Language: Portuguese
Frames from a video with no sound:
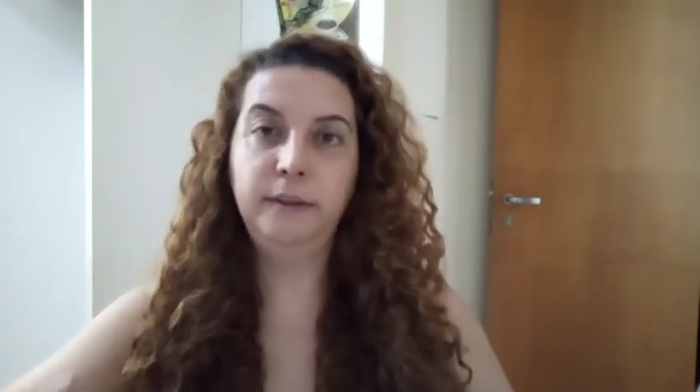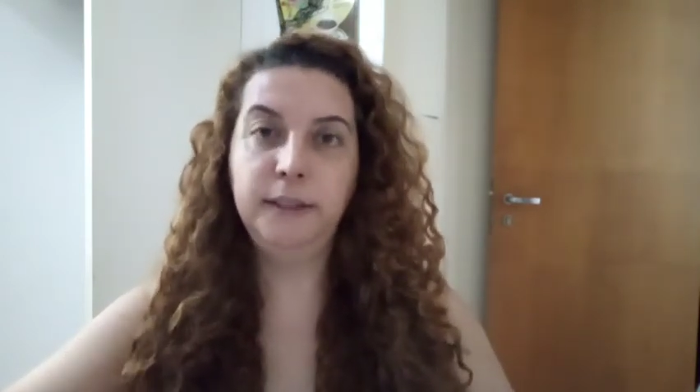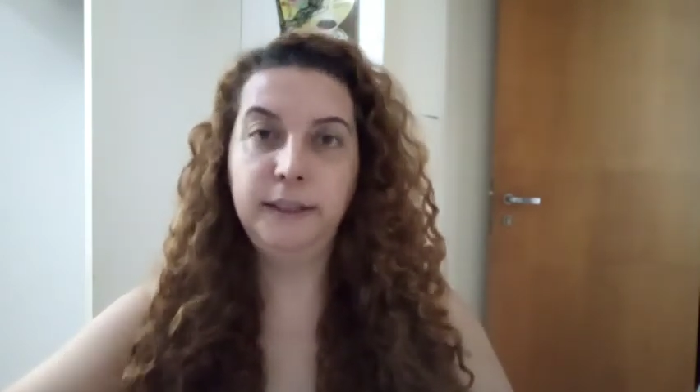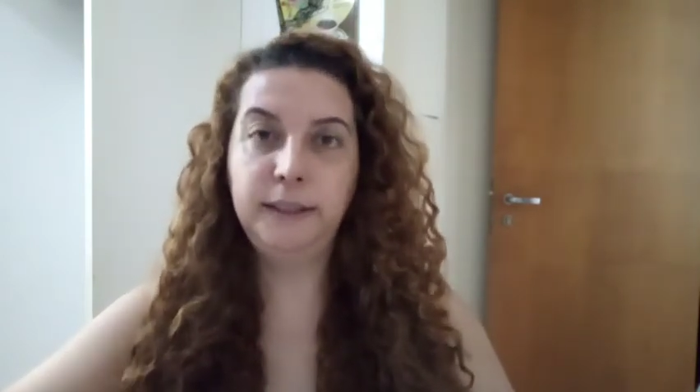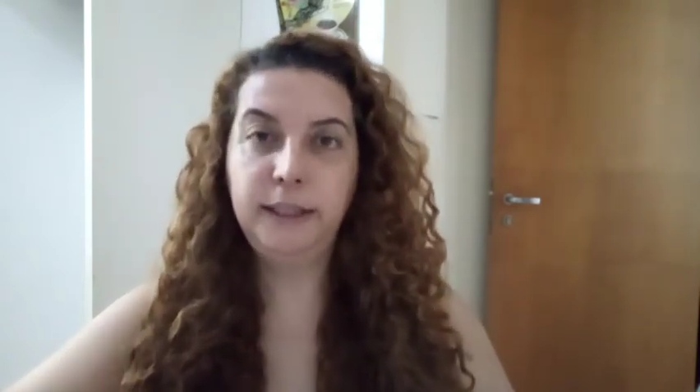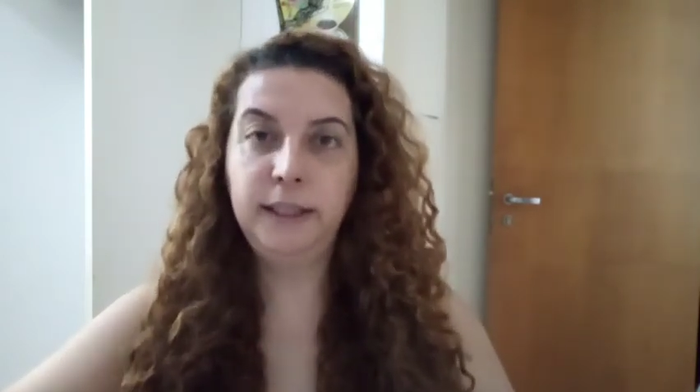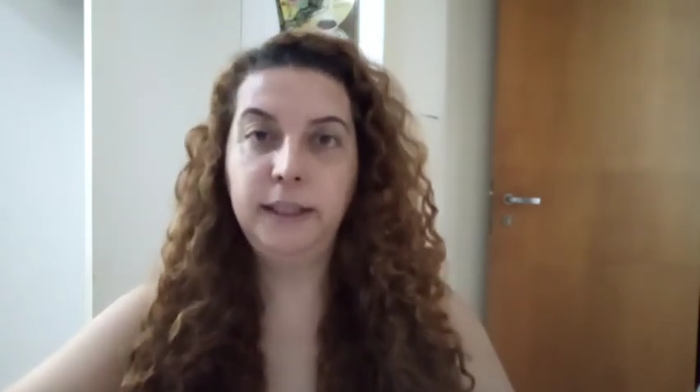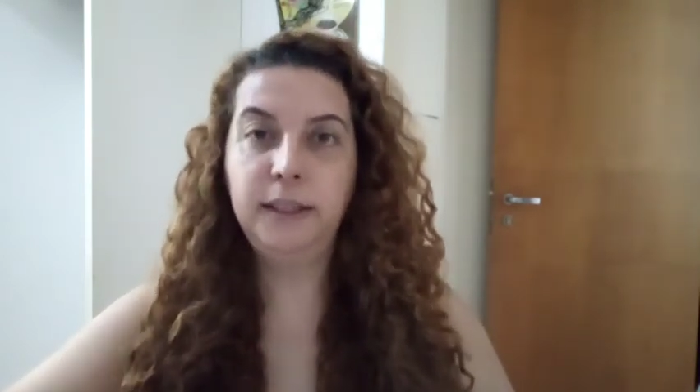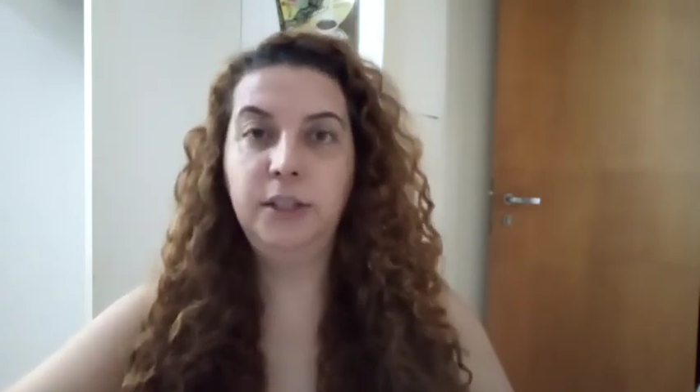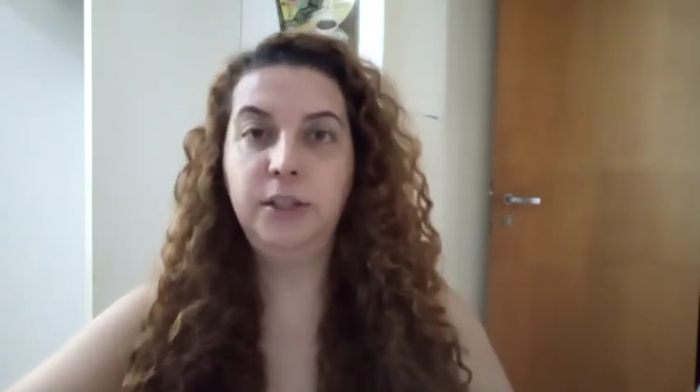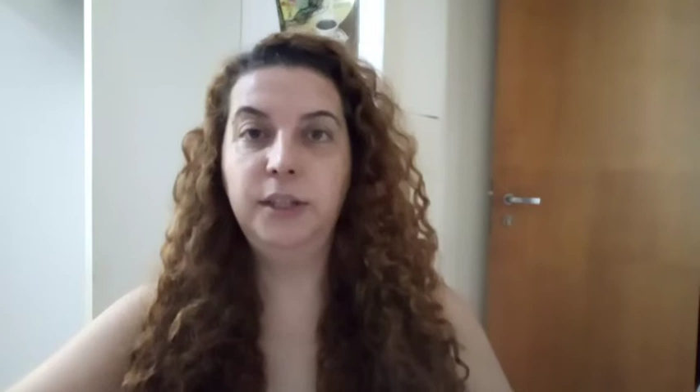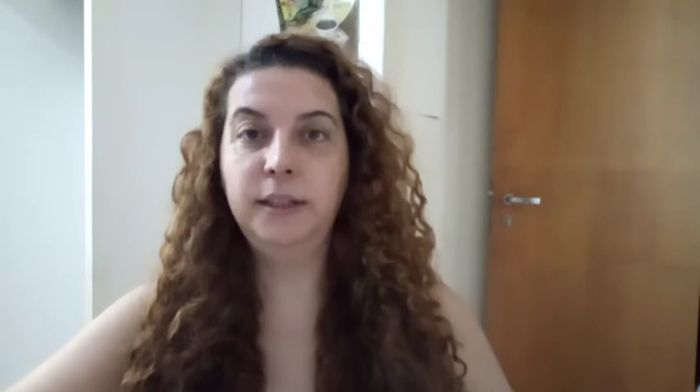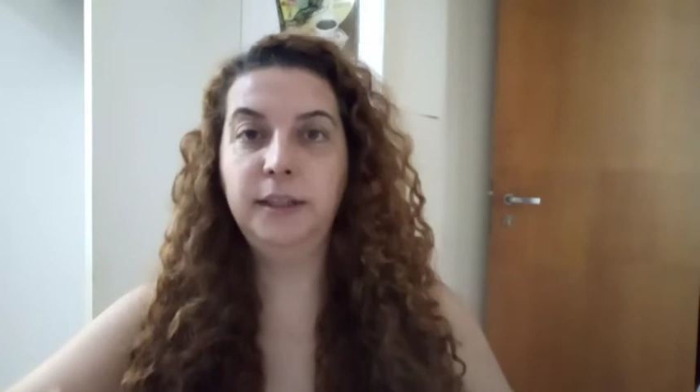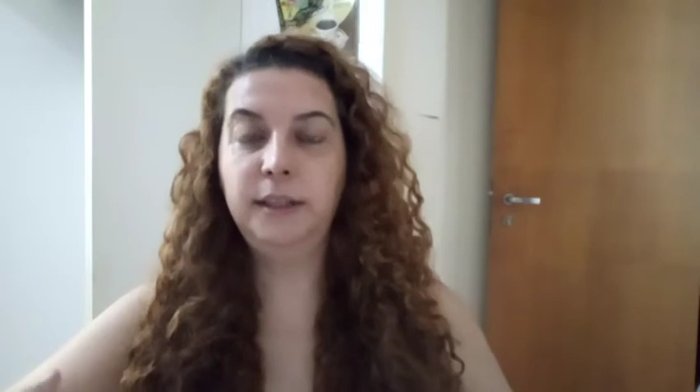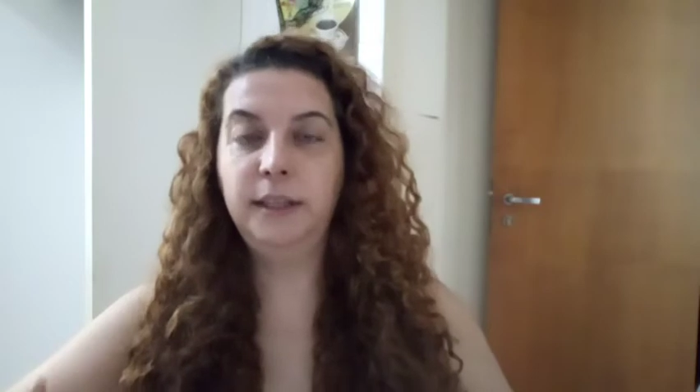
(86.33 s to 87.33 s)
você que
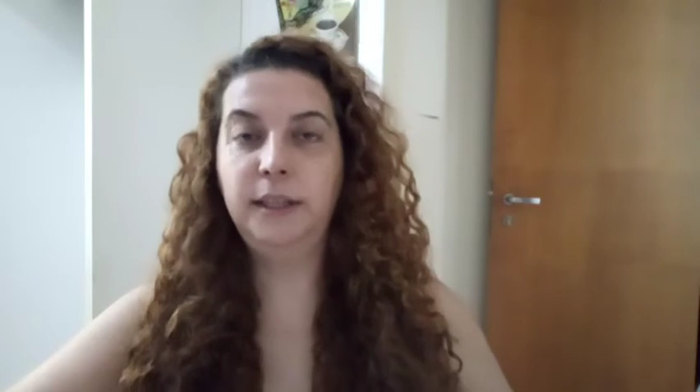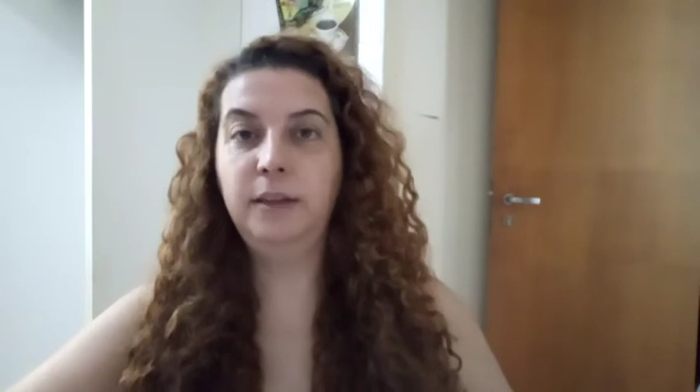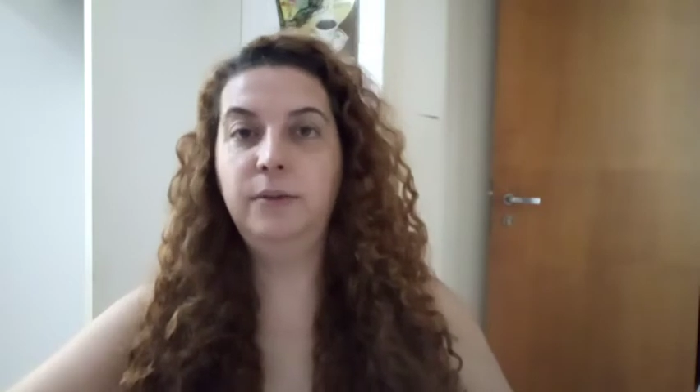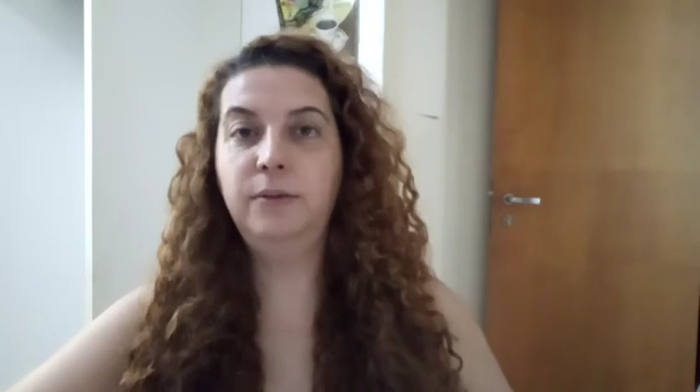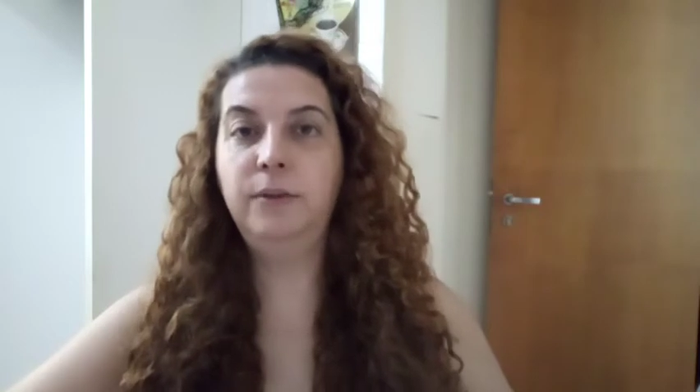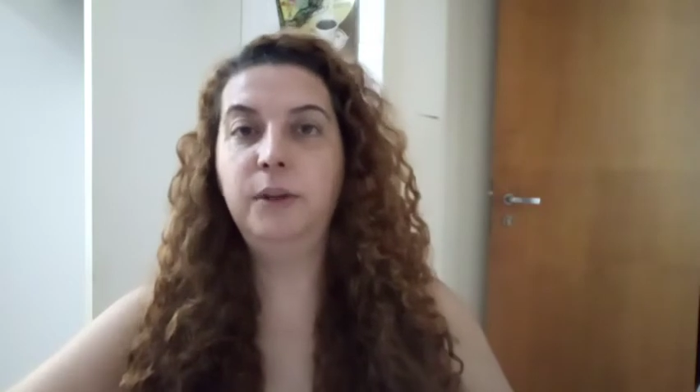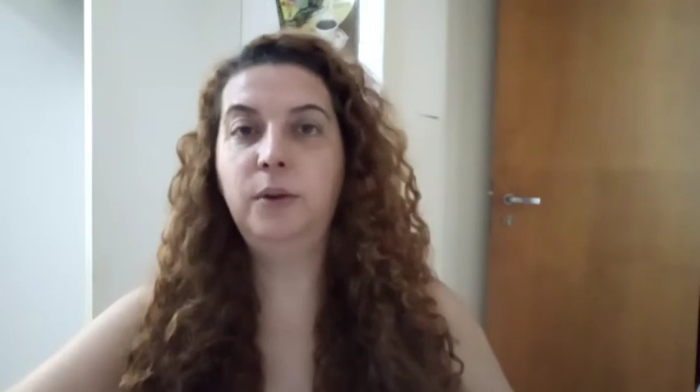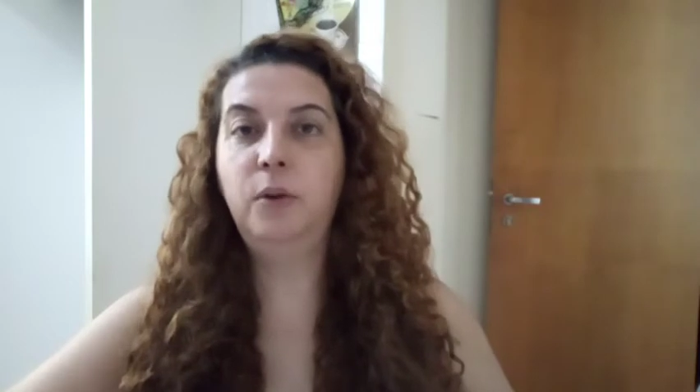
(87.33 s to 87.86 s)
já teve